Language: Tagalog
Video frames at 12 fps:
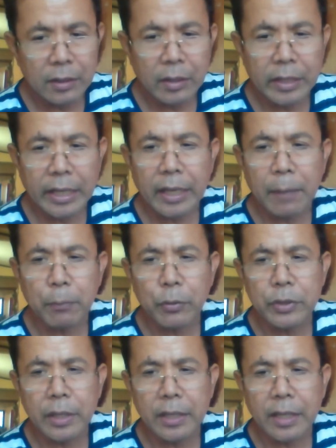hihingi po
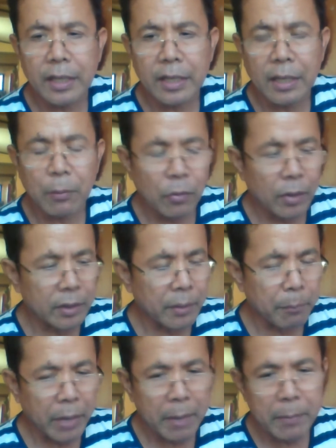siya ng kabuuan
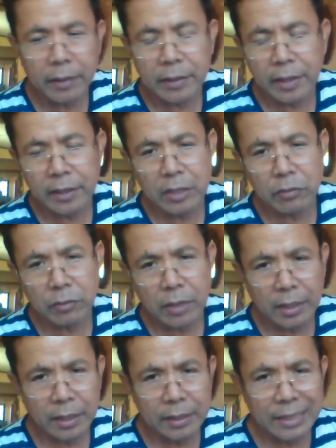ng payment, hindi nyo
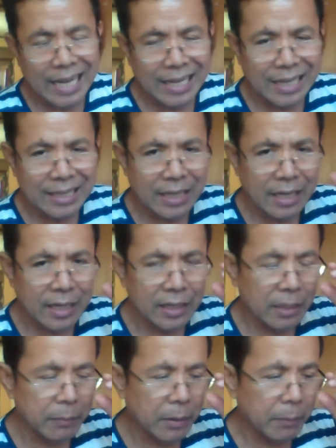kagad, agad-agad
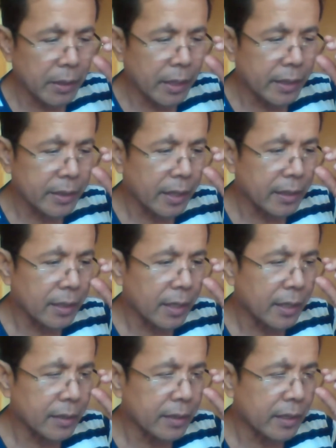ibibigay yan
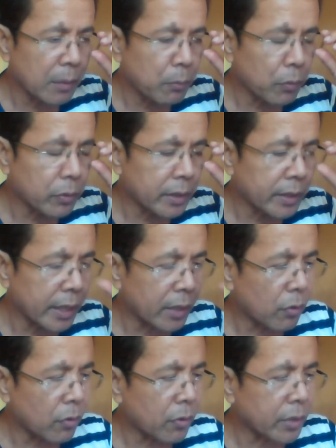hanggat hindi po niya na
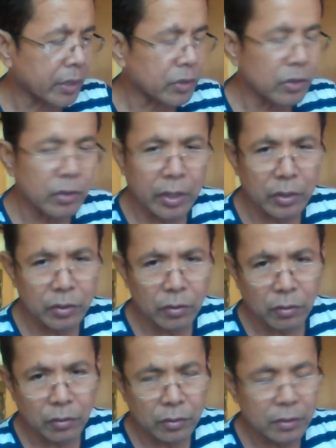i-correct yung
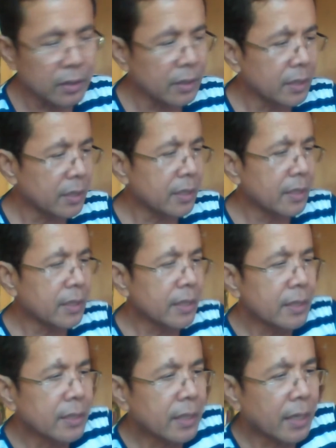inyong
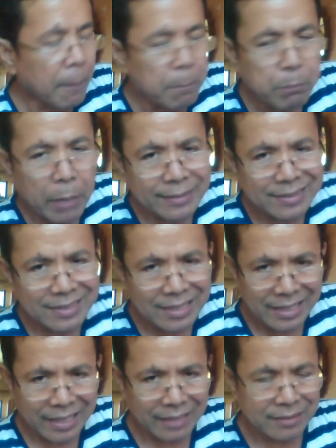uh, ah, funds
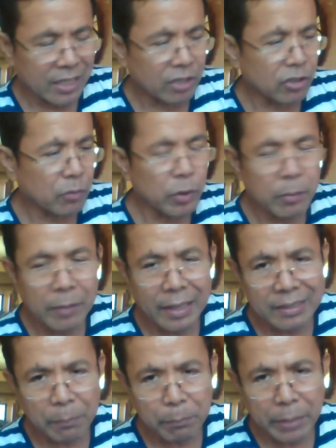list. Ito po yung
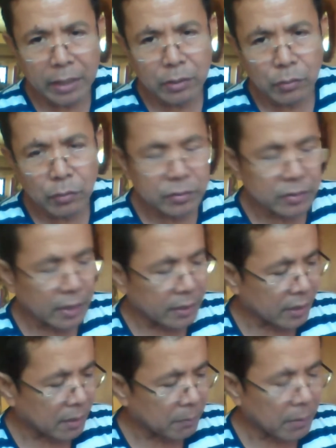mga depekto sa
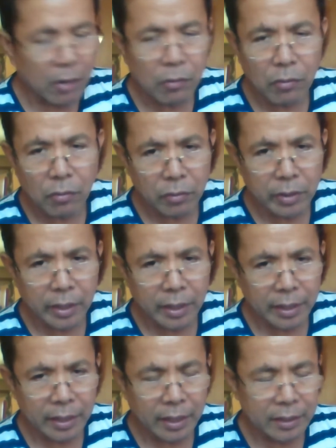trabaho o
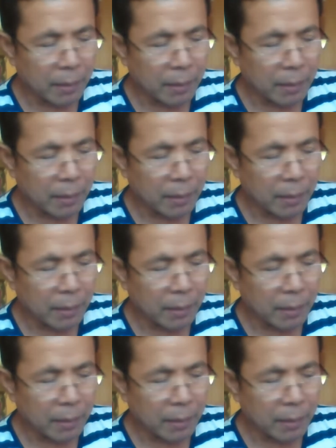kaya